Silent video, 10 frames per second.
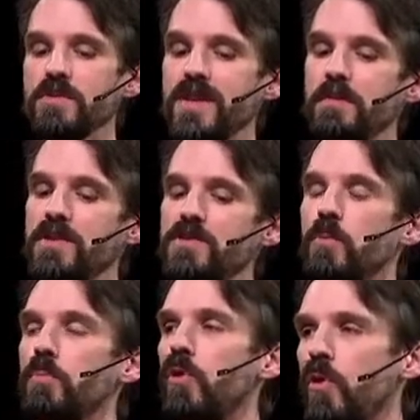qui sont
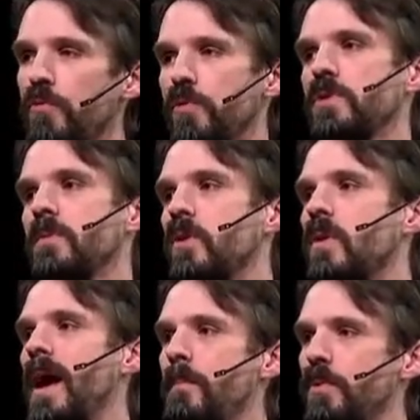profondément
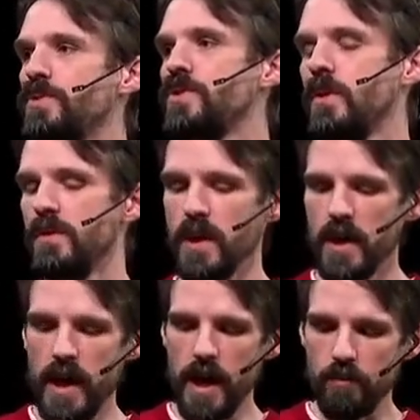importants
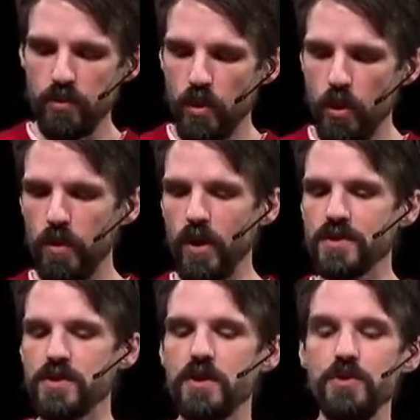euh, pour comprendre ce
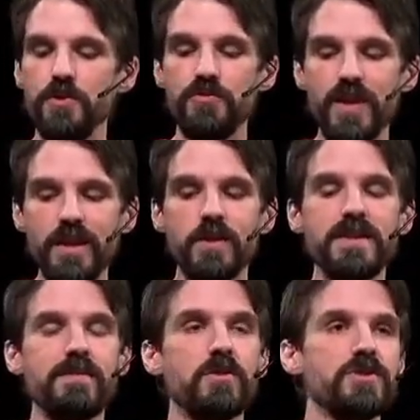que Dieu fait dans les
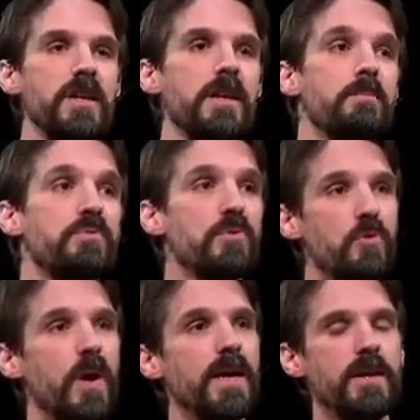évangiles et
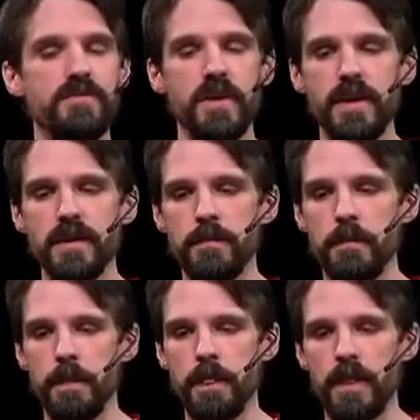pourquoi il les fait.
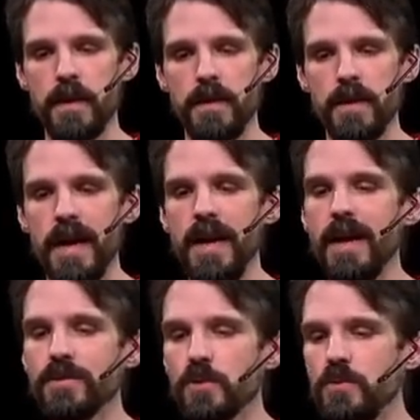Elle
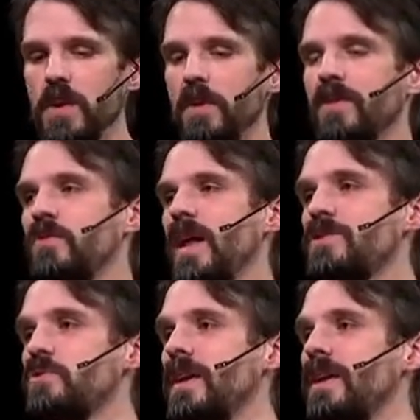introduit des personnages
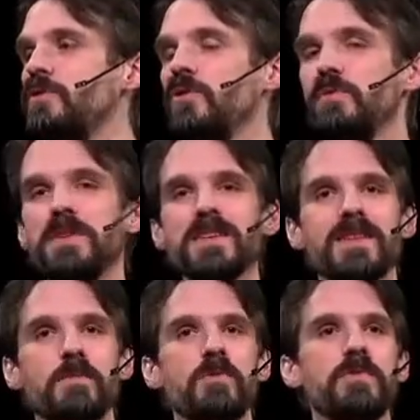auxquels le Nouveau
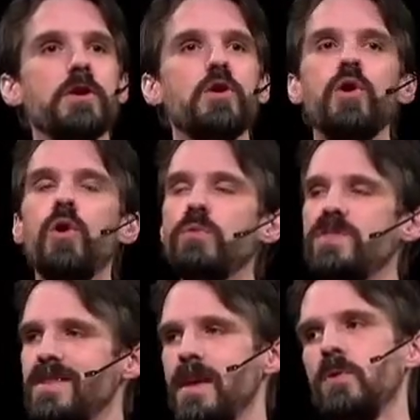Testament fait
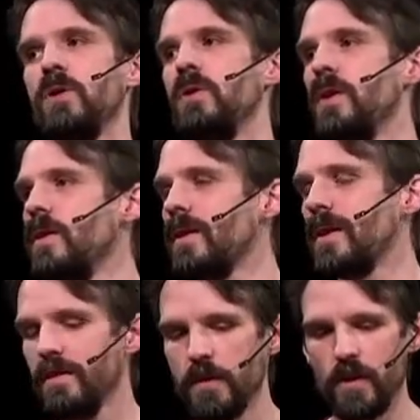constamment
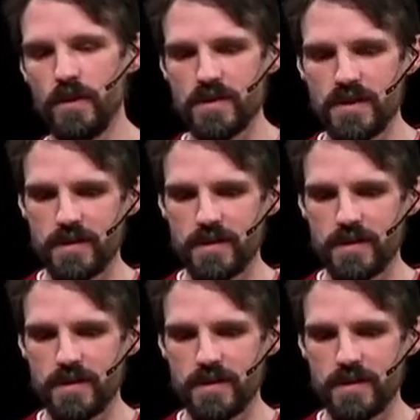référence.